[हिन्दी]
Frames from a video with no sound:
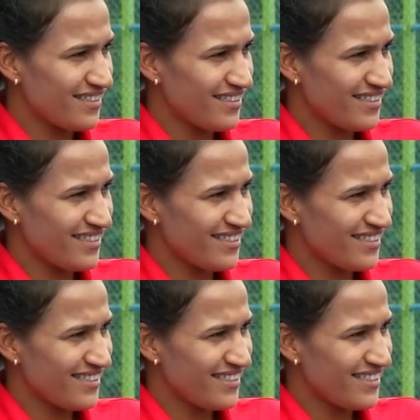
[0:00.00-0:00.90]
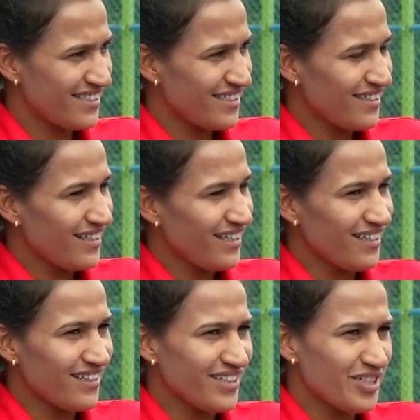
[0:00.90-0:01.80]
ग्राउंड की तरफ ले गए
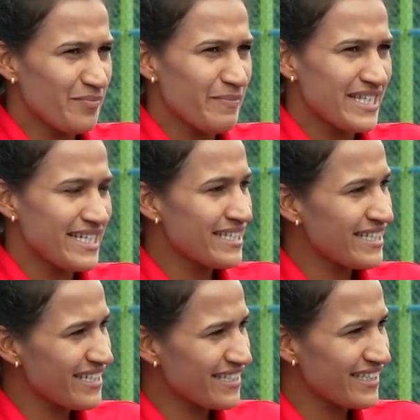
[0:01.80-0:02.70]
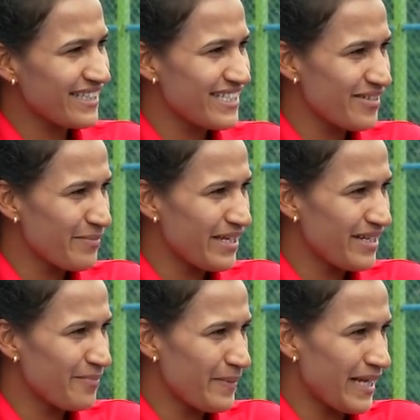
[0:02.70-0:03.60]
आ, मैं सिक्स इयर्स की थी जब
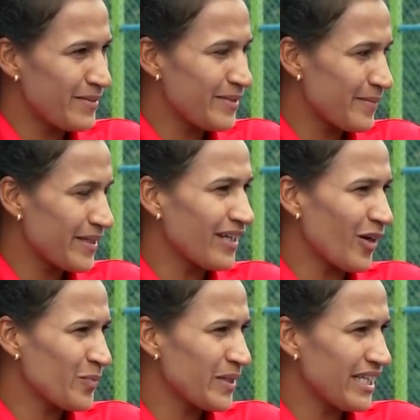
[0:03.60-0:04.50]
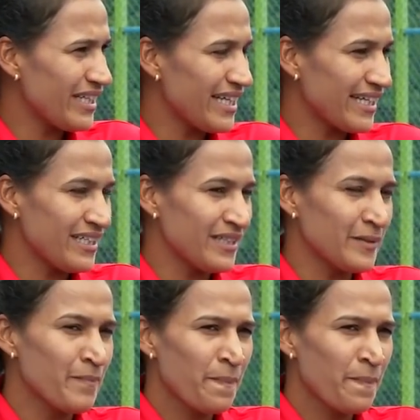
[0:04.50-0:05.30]
मैंने पहली बार मैं ग्राउंड में गई लेकिन